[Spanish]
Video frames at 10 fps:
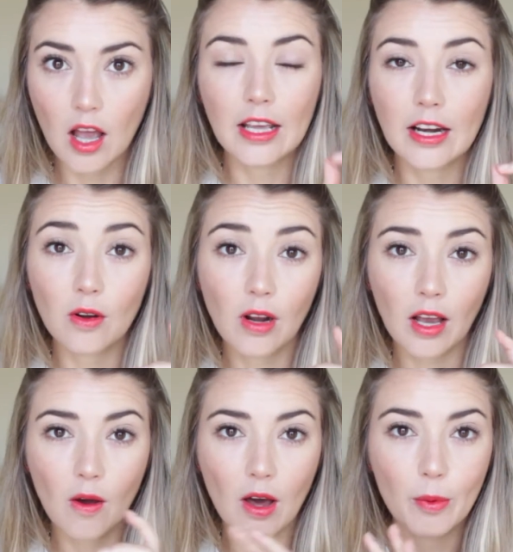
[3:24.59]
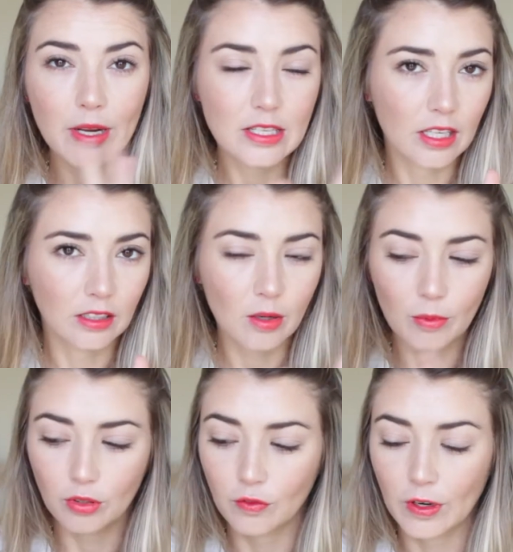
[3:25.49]
tienen un acabado brillante
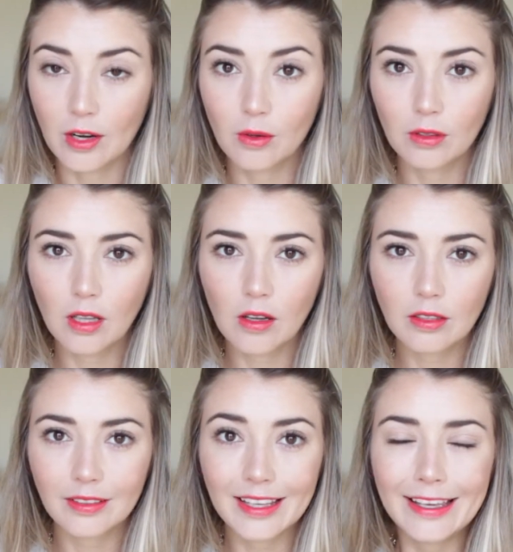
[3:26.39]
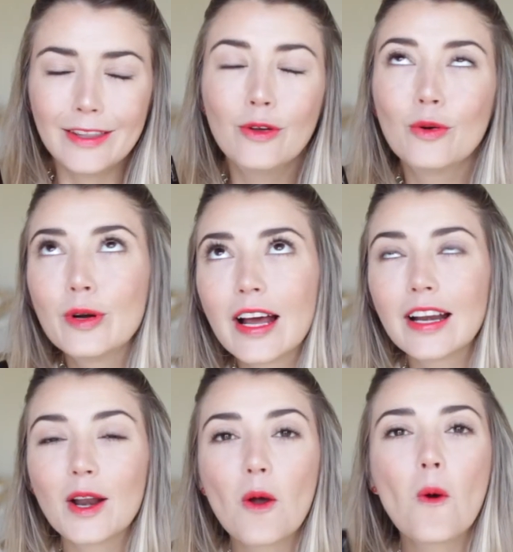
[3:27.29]
como si fueran un gloss y duran
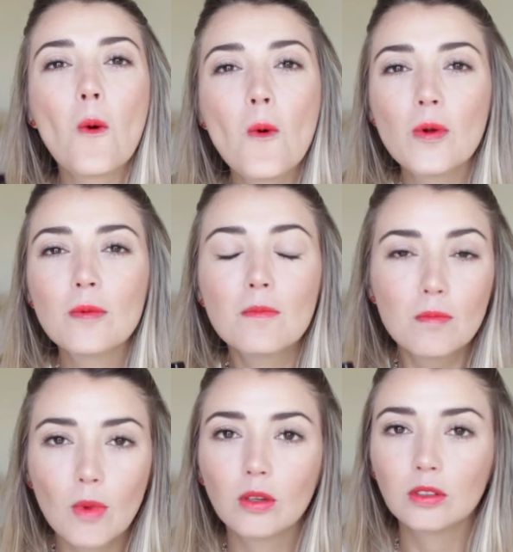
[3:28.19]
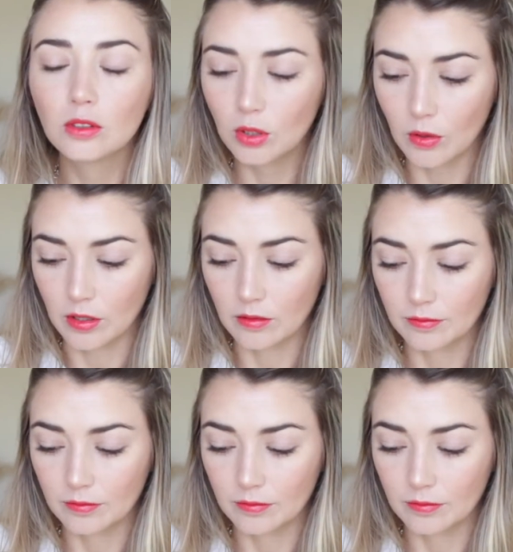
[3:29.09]
un montón.